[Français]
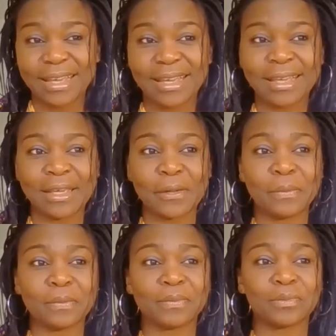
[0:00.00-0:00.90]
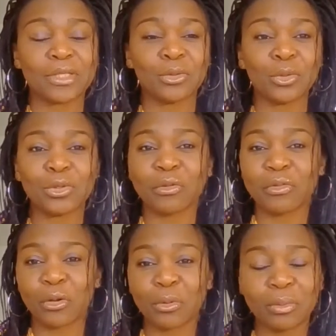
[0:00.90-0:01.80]
et euh, notre
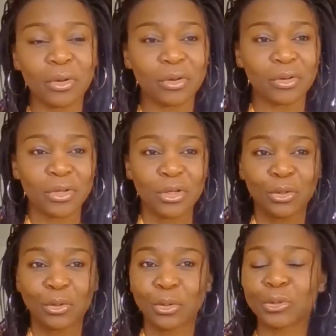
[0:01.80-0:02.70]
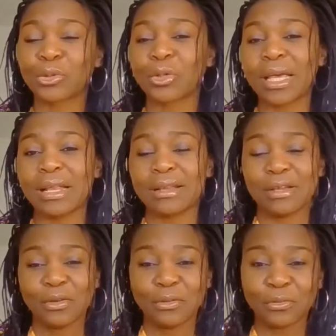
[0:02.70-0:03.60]
environnement culturel,
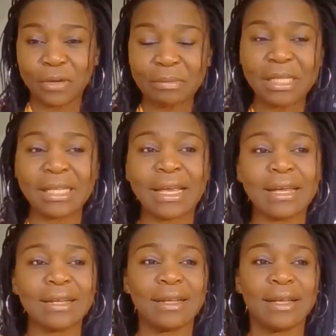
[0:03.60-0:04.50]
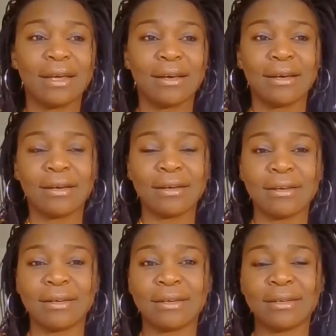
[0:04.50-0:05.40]
familial
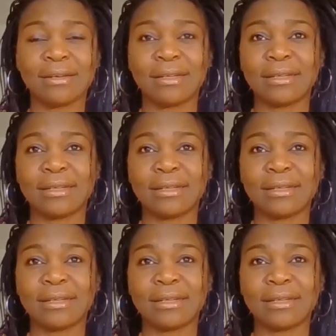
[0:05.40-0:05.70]
va